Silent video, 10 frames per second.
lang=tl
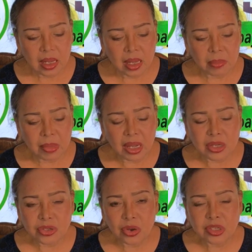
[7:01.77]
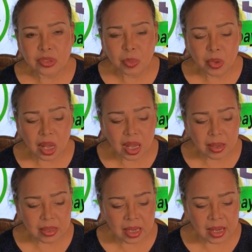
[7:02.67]
Ang mga joints po nga
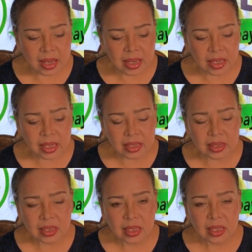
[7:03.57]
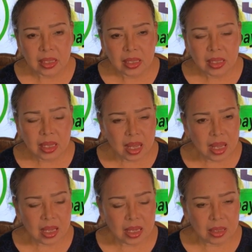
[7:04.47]
nananakit,
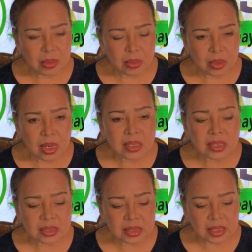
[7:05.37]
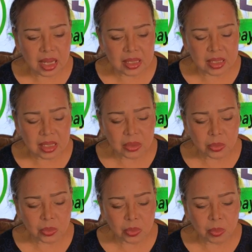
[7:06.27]
kaya nasisira din ang
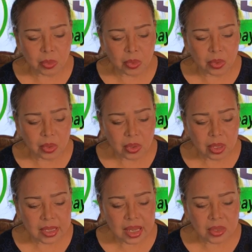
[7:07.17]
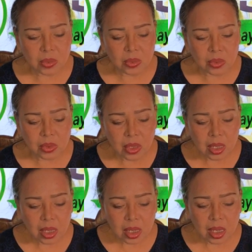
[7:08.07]
tulog mo. Kaya yung
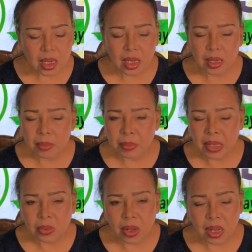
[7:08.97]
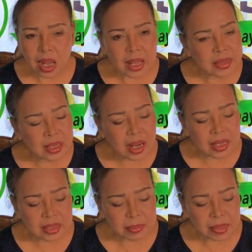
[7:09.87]
uh, meron kang
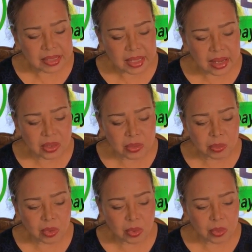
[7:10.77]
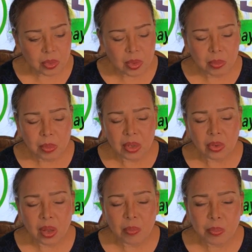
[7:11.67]
underactive ang thyroid mo,
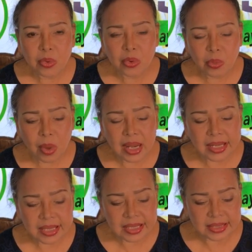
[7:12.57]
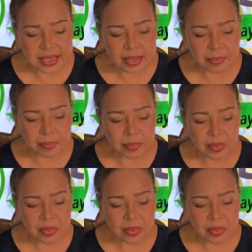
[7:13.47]
meron kang poor quality sleep.